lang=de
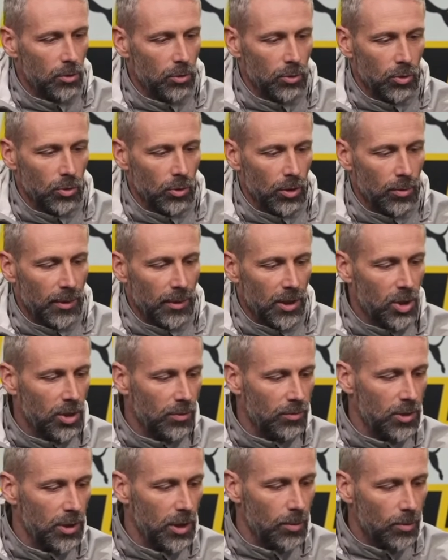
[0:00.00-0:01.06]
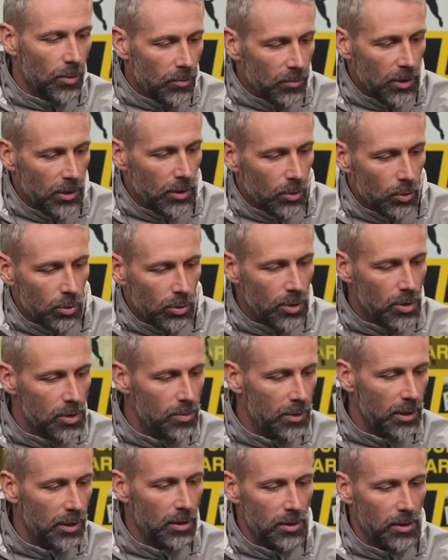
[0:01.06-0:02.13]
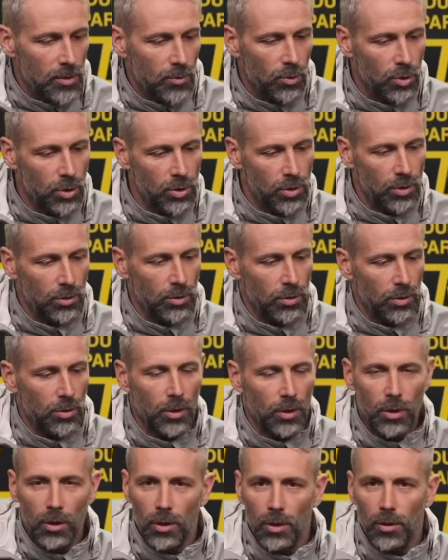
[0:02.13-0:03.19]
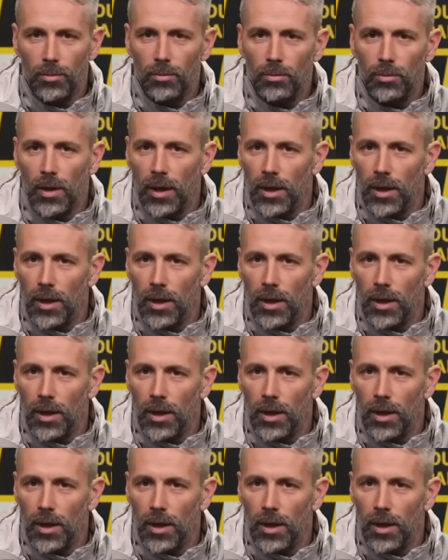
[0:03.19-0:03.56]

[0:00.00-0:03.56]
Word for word: Union eine Mannschaft, die immer wieder ein gutes Mittel zwischen ähm,